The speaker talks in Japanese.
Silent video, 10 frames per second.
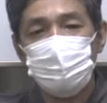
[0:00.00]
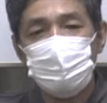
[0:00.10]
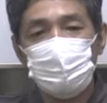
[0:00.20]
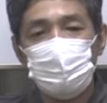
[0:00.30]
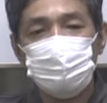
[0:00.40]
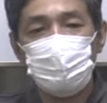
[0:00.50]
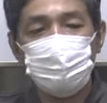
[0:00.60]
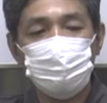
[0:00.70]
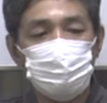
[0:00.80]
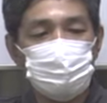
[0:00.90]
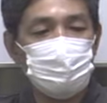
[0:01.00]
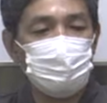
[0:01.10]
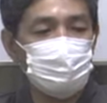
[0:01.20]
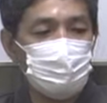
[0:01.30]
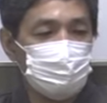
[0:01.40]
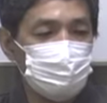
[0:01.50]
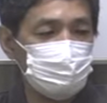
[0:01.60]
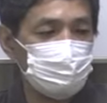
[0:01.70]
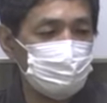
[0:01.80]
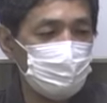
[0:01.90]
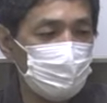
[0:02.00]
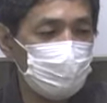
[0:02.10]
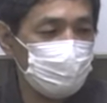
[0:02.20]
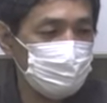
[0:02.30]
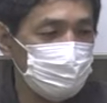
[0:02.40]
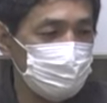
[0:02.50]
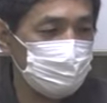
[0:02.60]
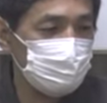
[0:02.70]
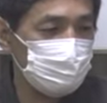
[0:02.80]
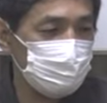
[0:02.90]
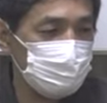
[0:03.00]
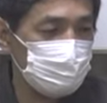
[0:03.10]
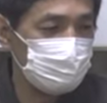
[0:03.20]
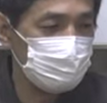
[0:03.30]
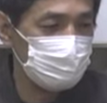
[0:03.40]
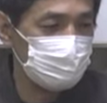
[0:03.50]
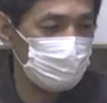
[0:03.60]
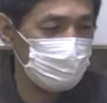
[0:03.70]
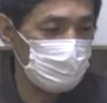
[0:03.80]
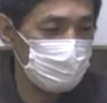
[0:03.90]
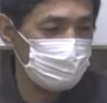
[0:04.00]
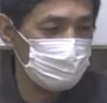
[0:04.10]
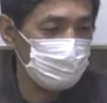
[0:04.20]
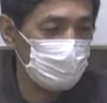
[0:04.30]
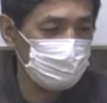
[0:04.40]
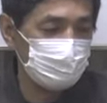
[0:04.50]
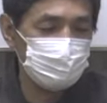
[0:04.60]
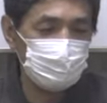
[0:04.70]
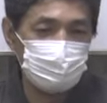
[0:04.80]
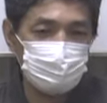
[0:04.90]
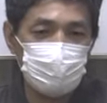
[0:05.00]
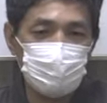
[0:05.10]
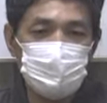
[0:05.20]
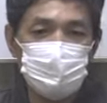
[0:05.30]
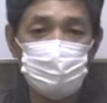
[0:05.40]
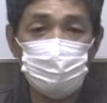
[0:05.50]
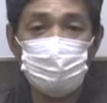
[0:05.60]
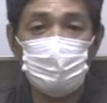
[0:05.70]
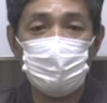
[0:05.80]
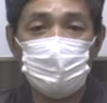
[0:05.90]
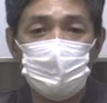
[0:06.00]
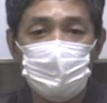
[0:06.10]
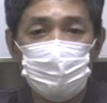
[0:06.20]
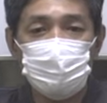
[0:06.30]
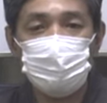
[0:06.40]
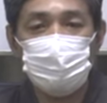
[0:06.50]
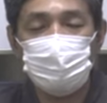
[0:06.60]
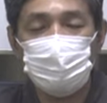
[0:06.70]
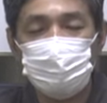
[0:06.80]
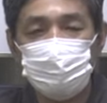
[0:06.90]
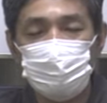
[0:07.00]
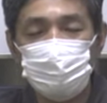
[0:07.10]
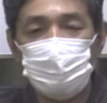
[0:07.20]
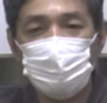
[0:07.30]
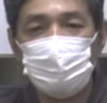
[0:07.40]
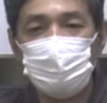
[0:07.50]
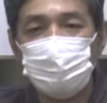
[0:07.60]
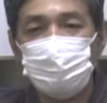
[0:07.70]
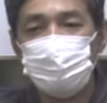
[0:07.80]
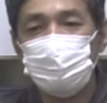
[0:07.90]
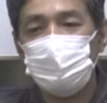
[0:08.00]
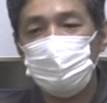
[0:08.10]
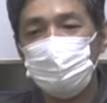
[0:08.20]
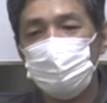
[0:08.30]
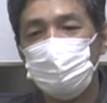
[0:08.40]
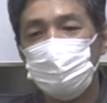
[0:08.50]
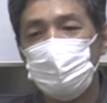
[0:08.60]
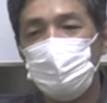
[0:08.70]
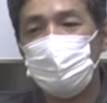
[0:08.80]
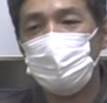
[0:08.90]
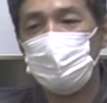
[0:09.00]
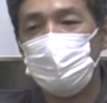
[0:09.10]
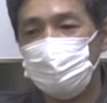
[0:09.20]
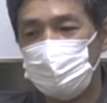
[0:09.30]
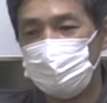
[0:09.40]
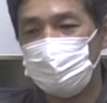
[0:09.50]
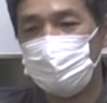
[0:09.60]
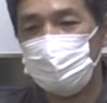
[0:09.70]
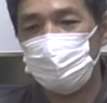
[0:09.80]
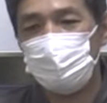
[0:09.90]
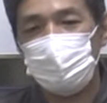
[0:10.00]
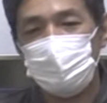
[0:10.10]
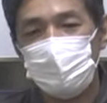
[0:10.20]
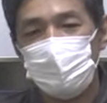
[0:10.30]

また他への怒りや憎しみは自分の心身を損なう害悪であってということで情けは人のためならず人を呪わば穴二つっていうのは